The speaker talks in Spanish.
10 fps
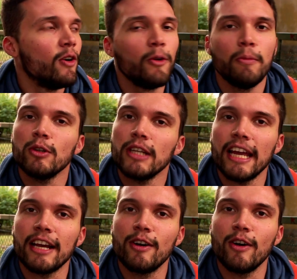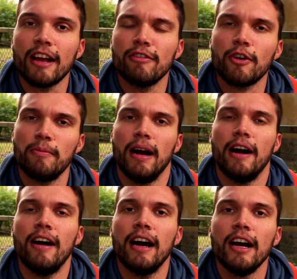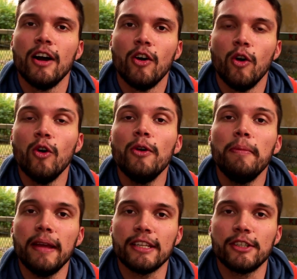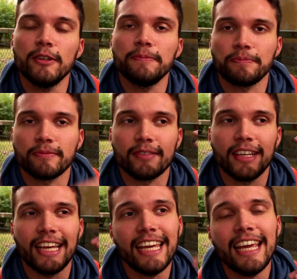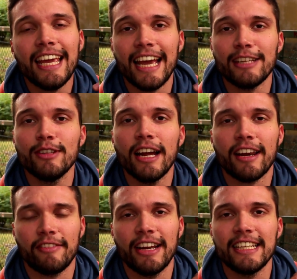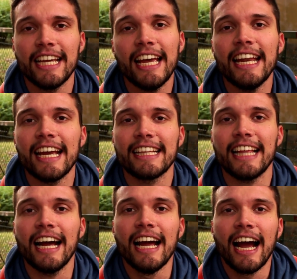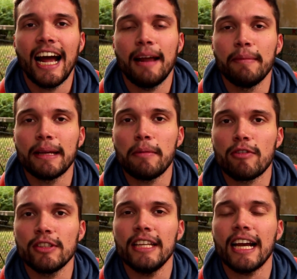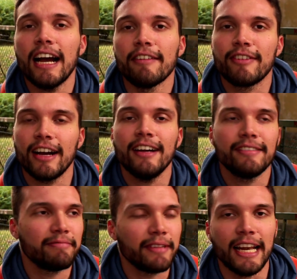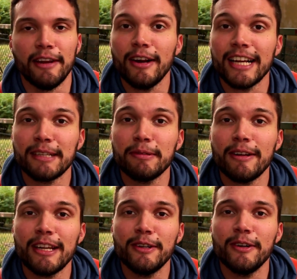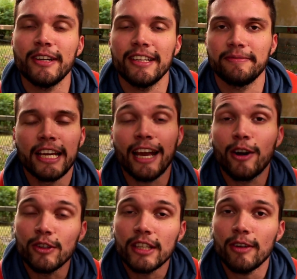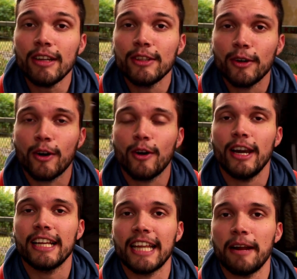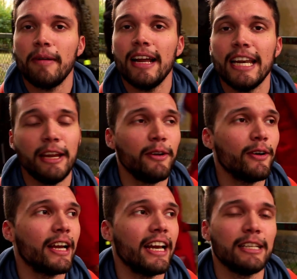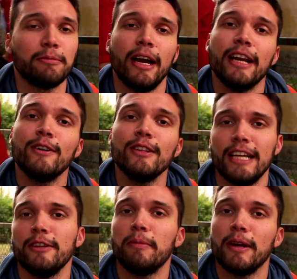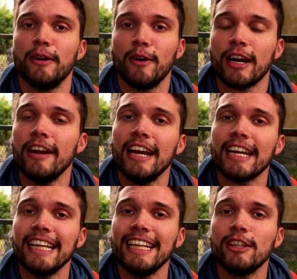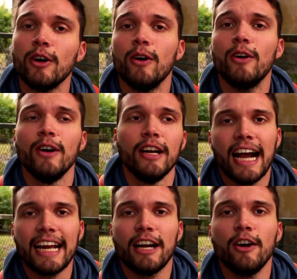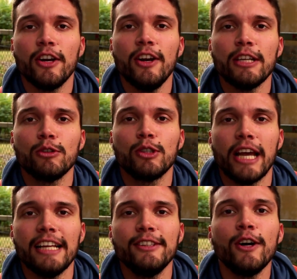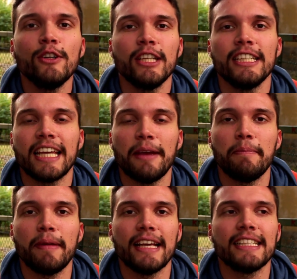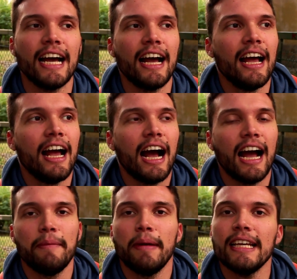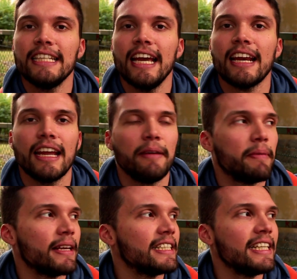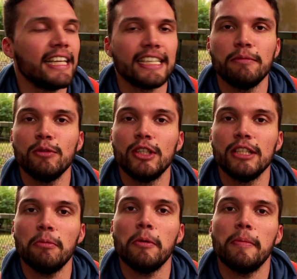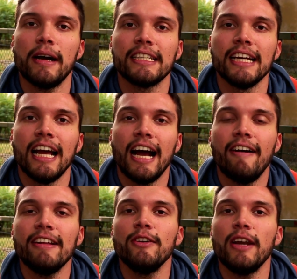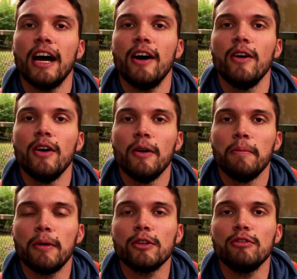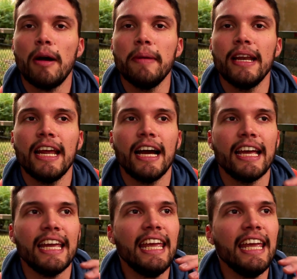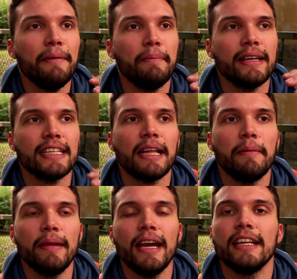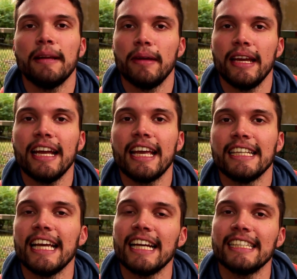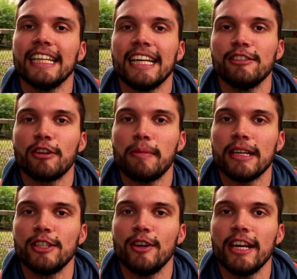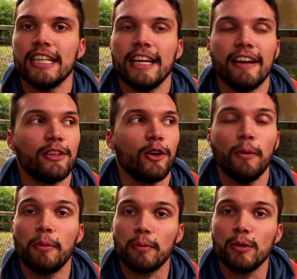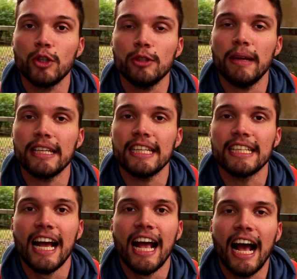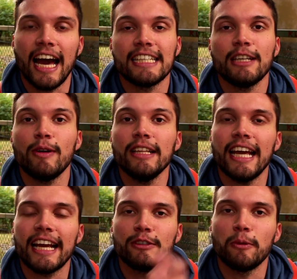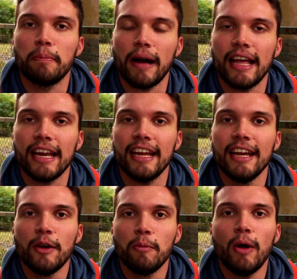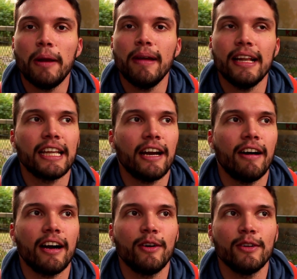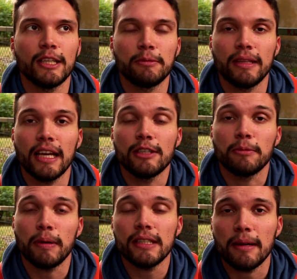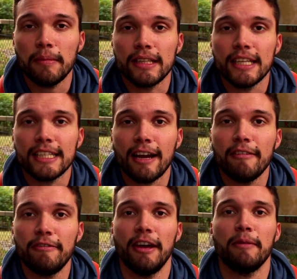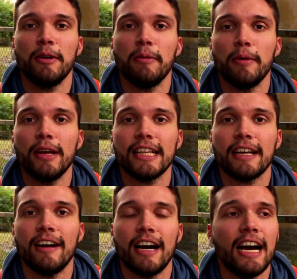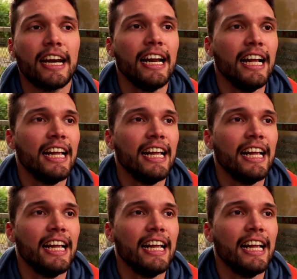un mosaico que formaba un bicho y es una referencia directa a la metamorfosis de Kafka, el libro del que estamos hablando hoy, que continuando con la trama del libro que les voy a ir contando pero no revelar del todo, a Gregorio le sucede entonces que empieza a envejecer, empieza a sentirse muchísimo más abandonado por su familia y empieza también, a medida en que se da esta transformación y ese abandono por muchos meses, a darse cuenta de que su padre vuelve al trabajo después de que supuestamente estaba enfermo y no podía trabajar,